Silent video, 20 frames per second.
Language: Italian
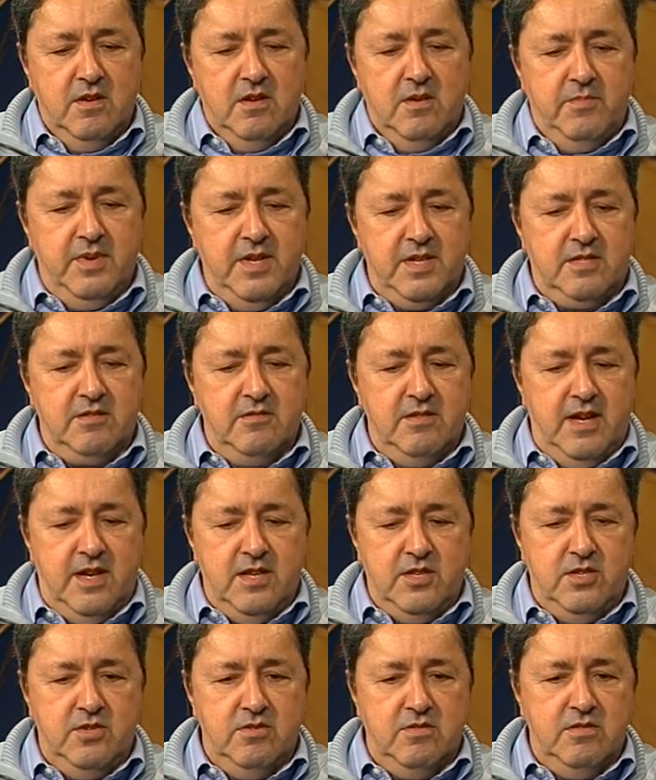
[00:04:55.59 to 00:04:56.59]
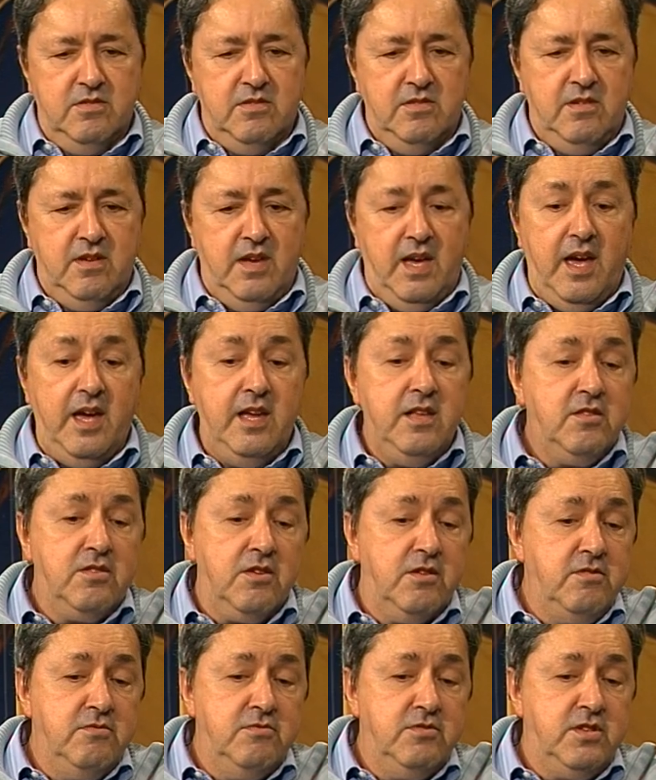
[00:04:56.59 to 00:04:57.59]
personaggio, eh,
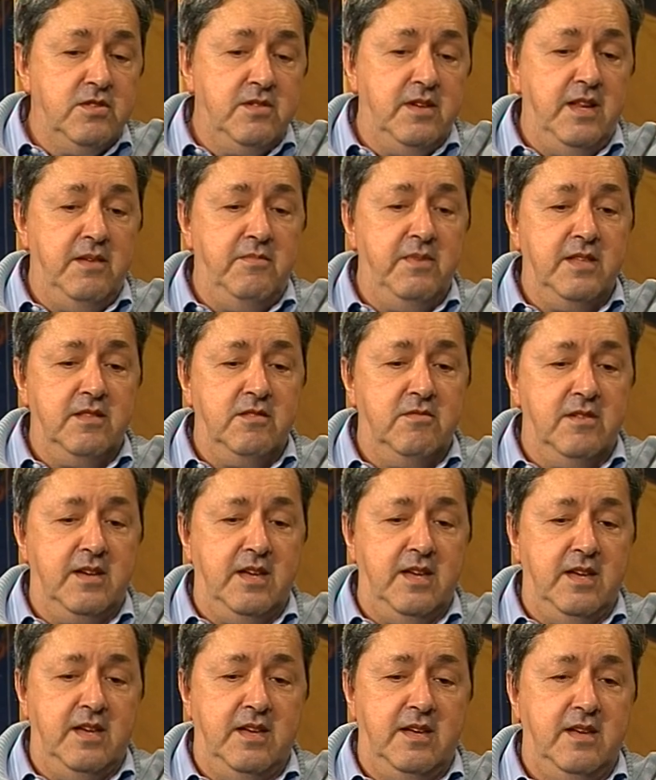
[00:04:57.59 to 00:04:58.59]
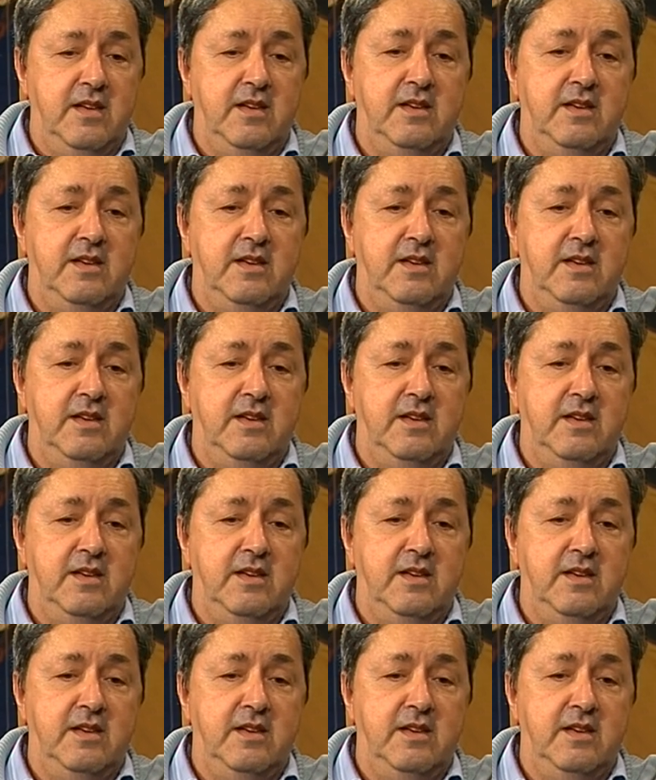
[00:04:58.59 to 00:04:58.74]
introduce un elemento che